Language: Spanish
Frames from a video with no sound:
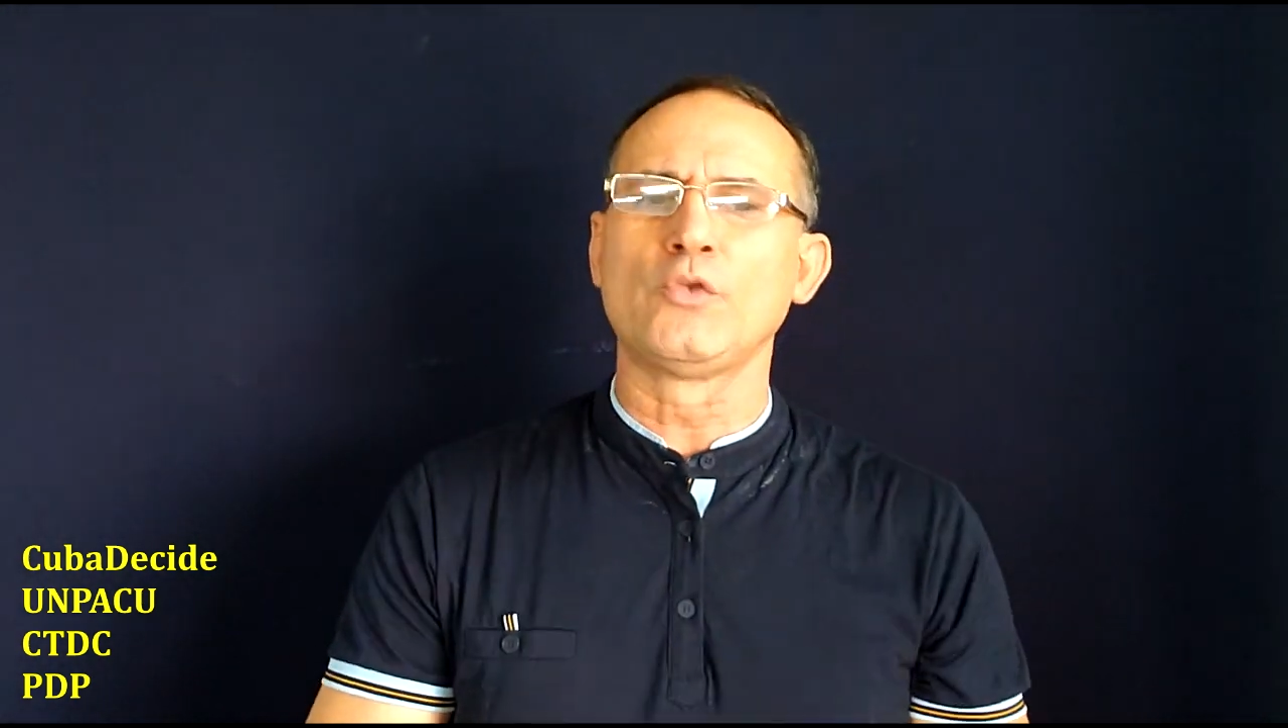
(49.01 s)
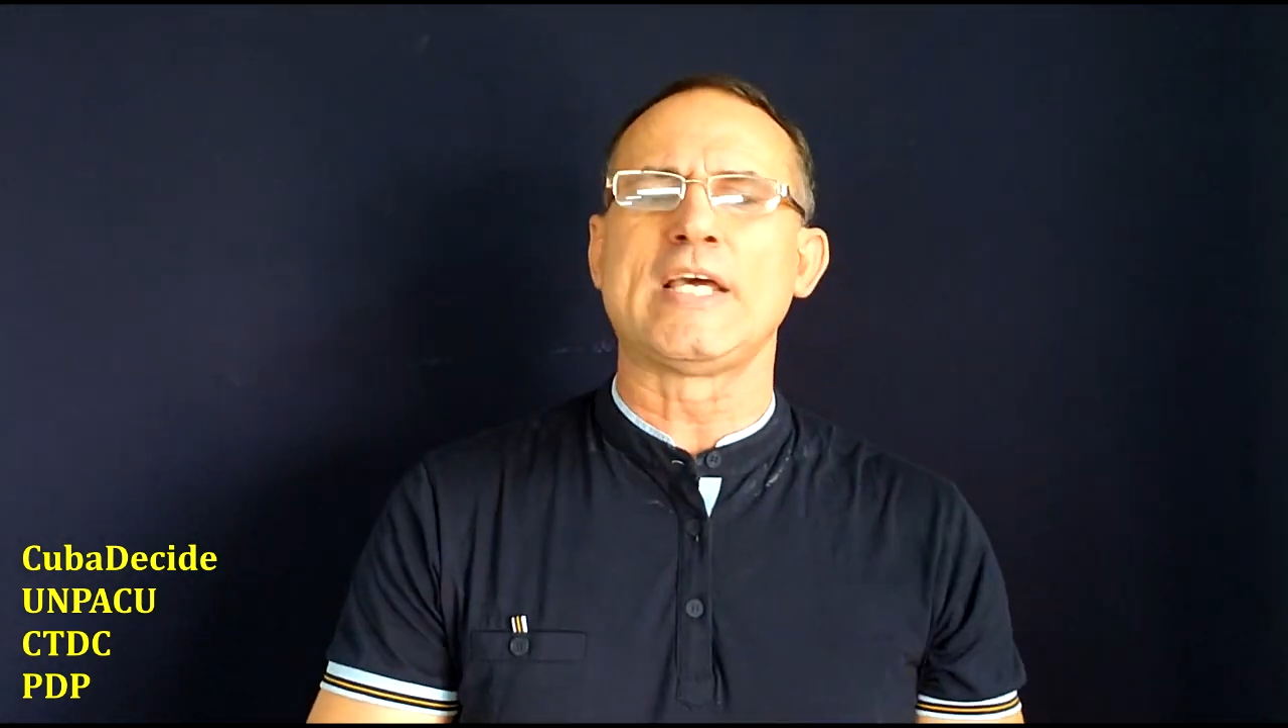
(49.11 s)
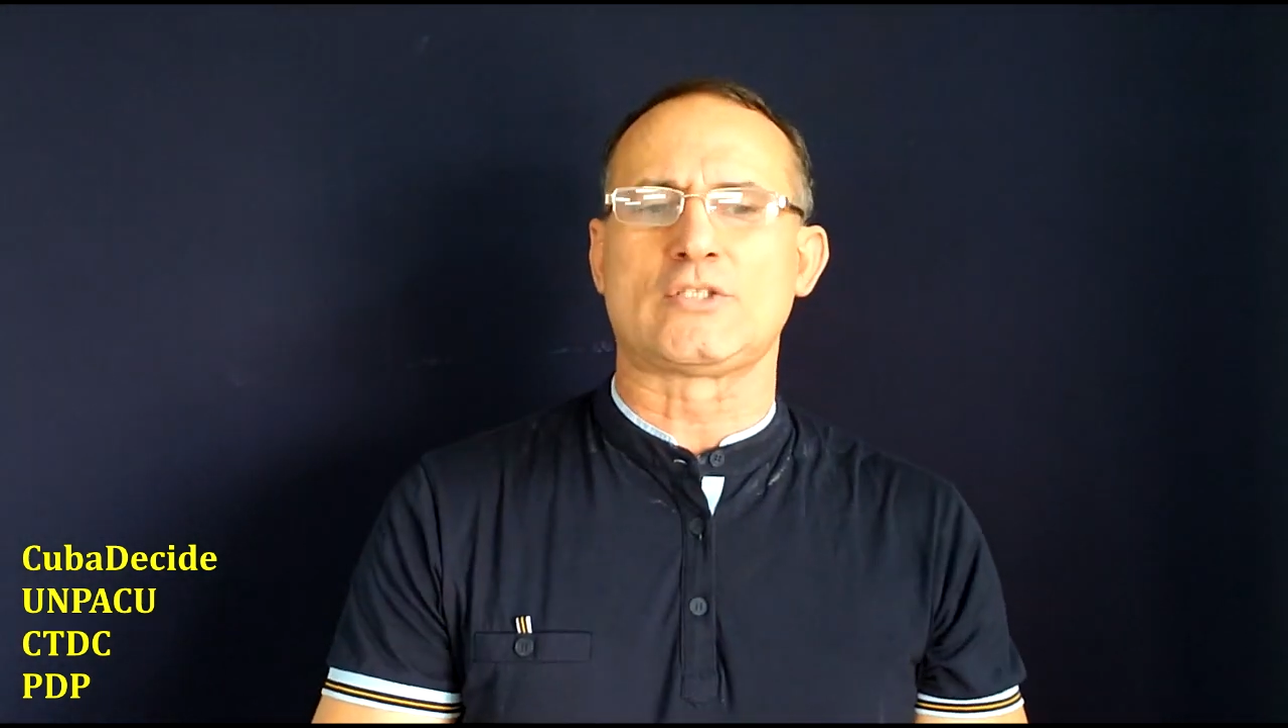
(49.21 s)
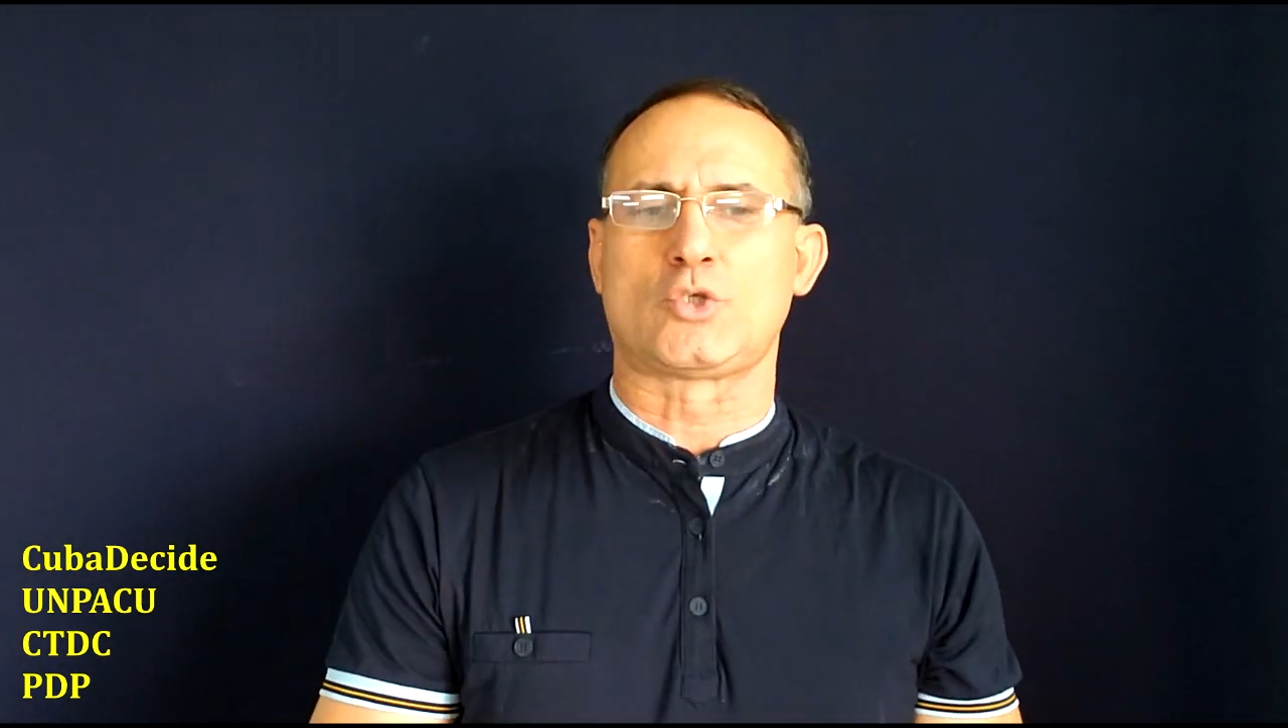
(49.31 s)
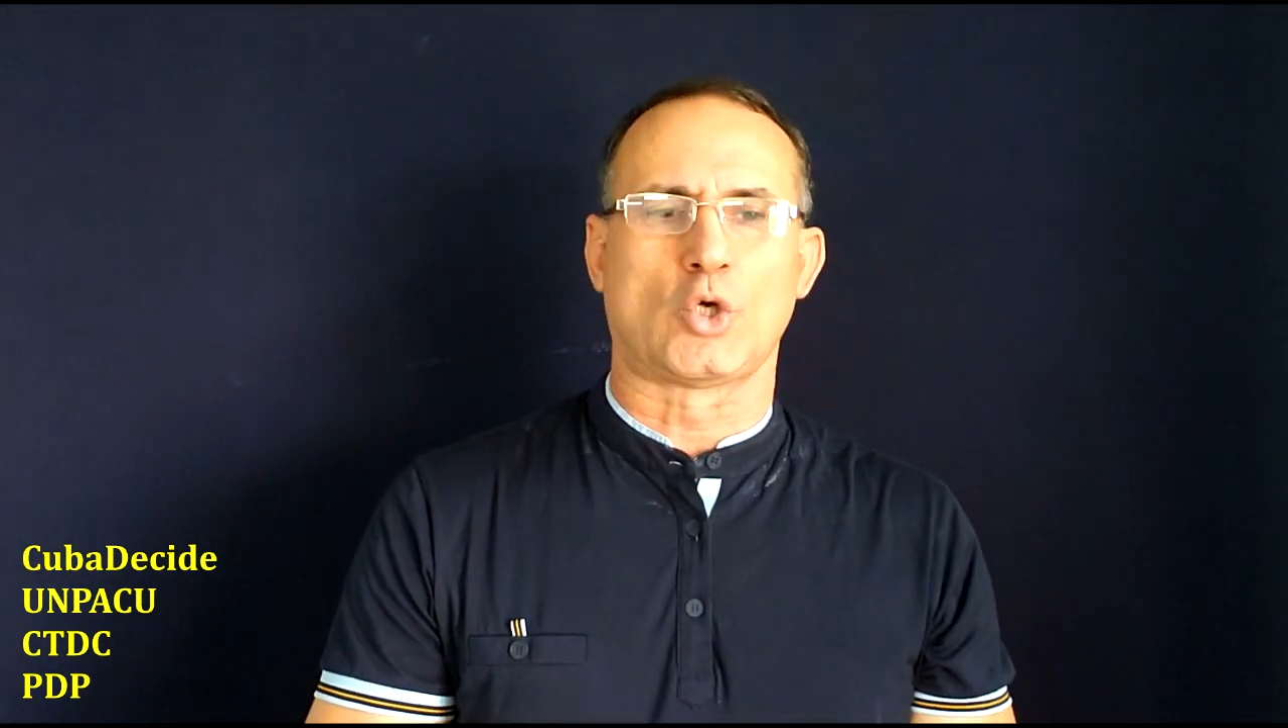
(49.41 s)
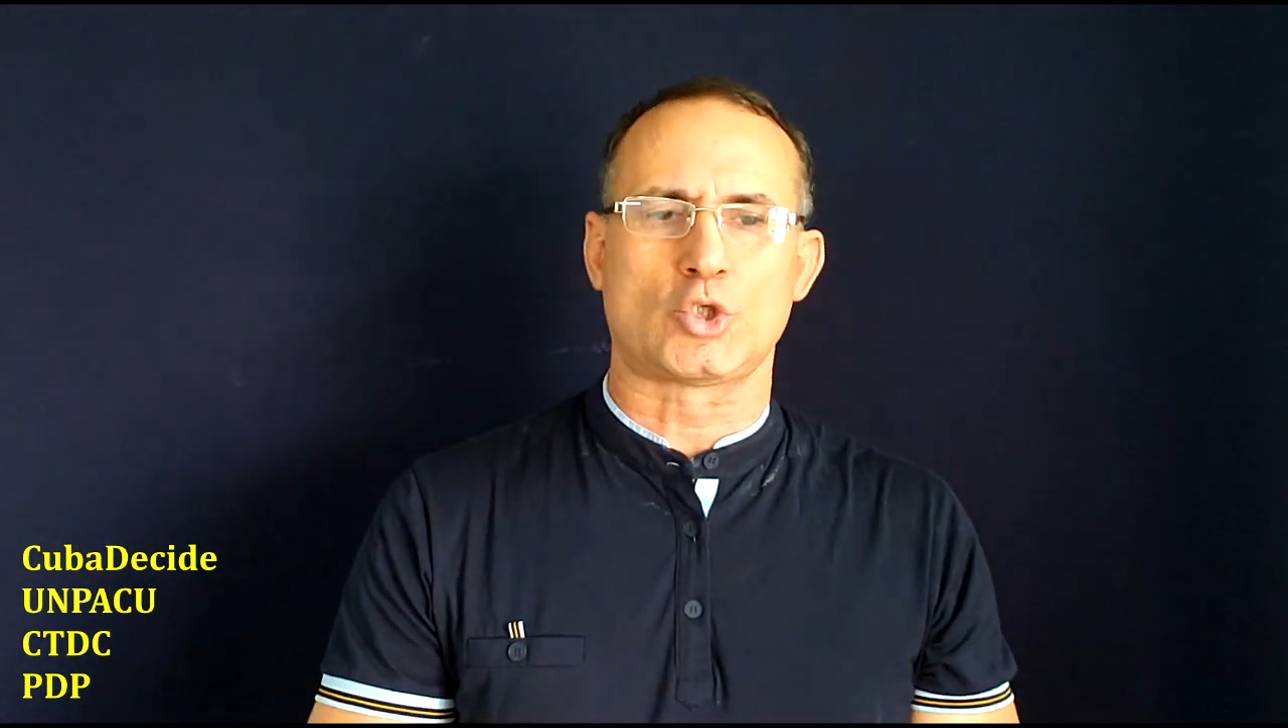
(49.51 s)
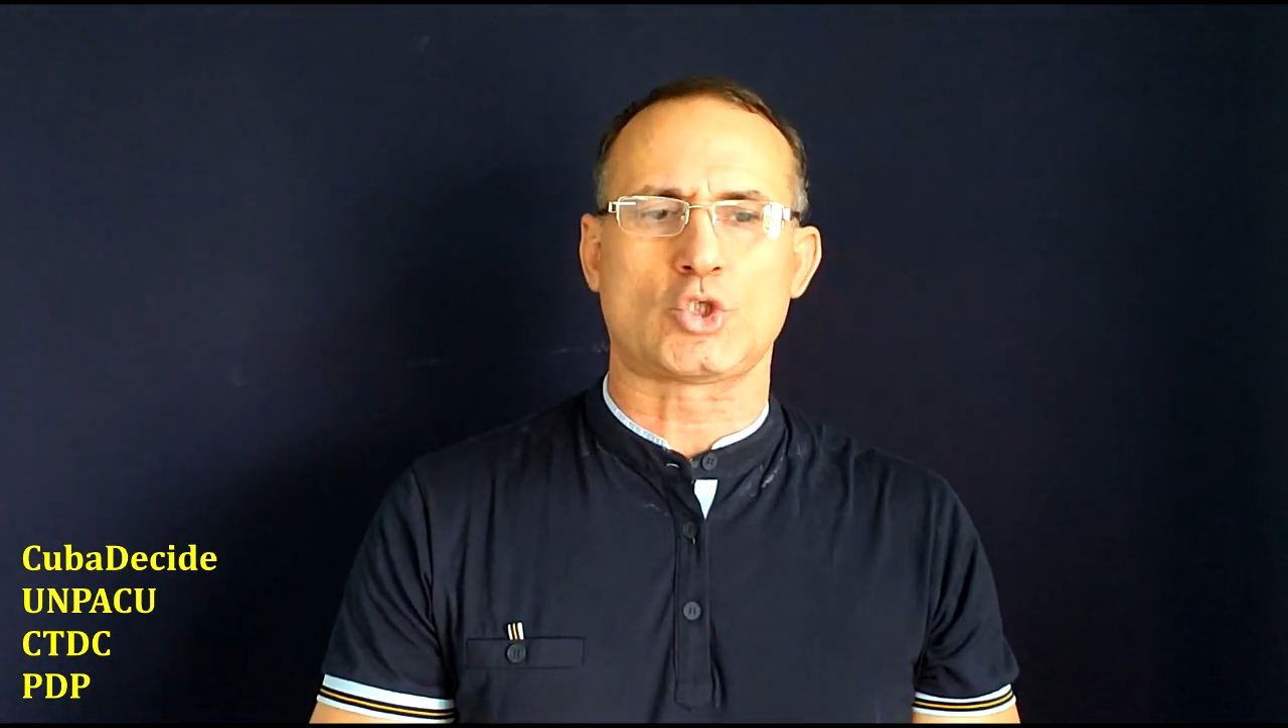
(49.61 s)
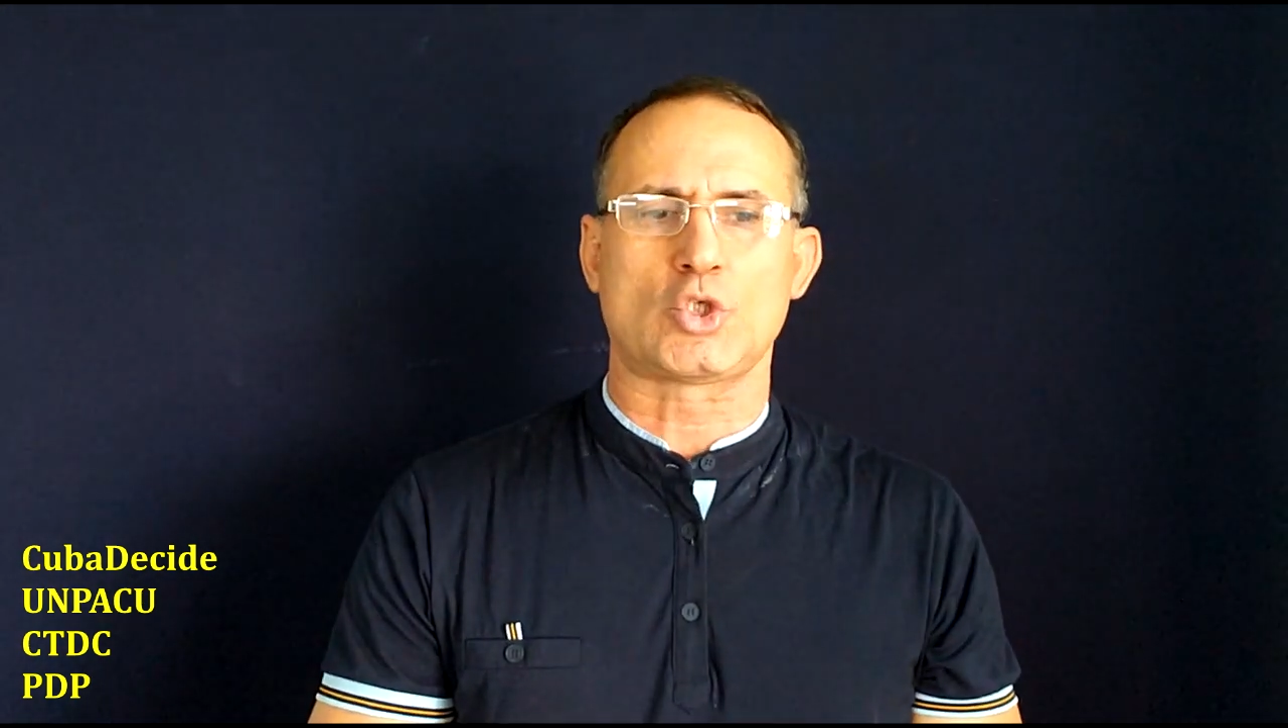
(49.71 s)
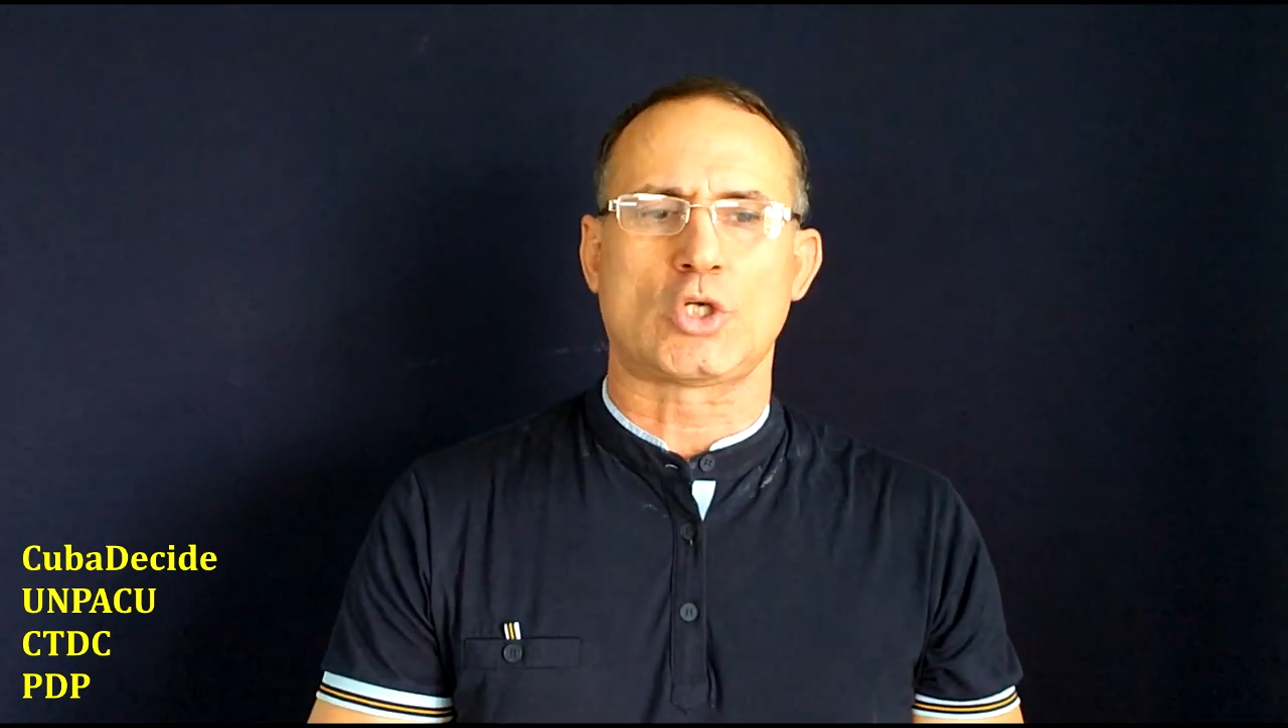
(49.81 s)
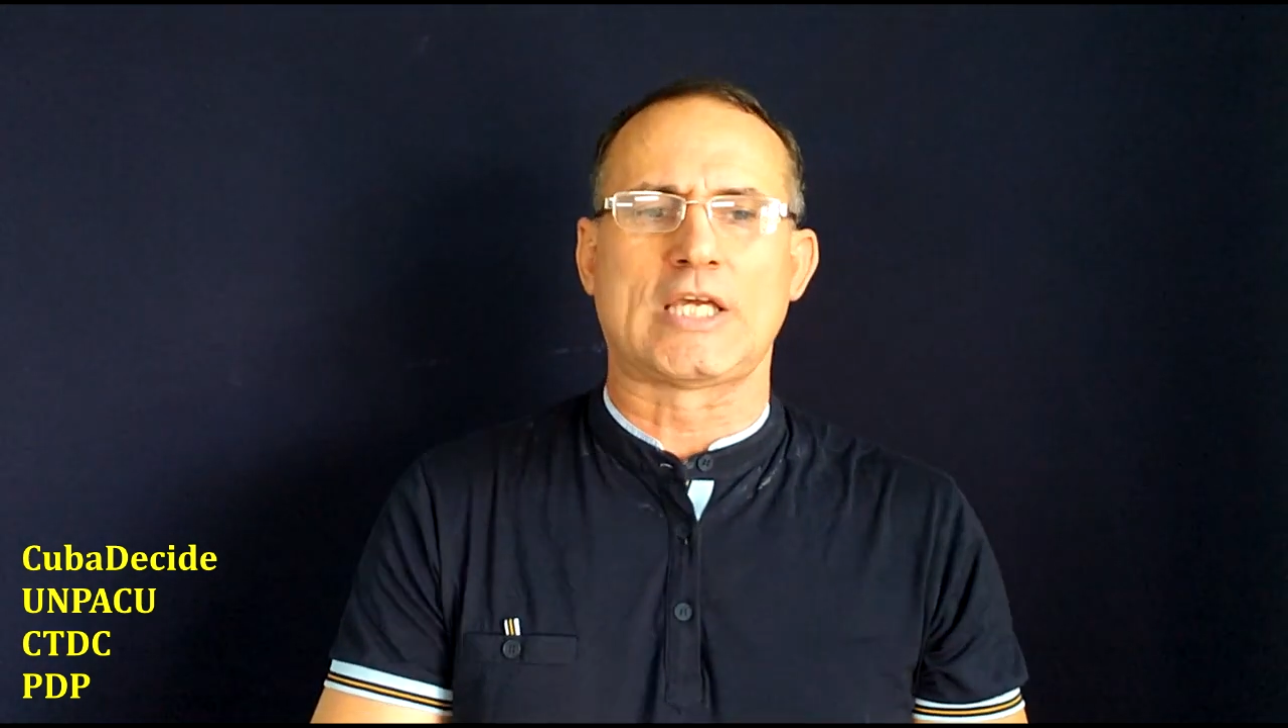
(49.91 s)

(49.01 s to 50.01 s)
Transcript: honestos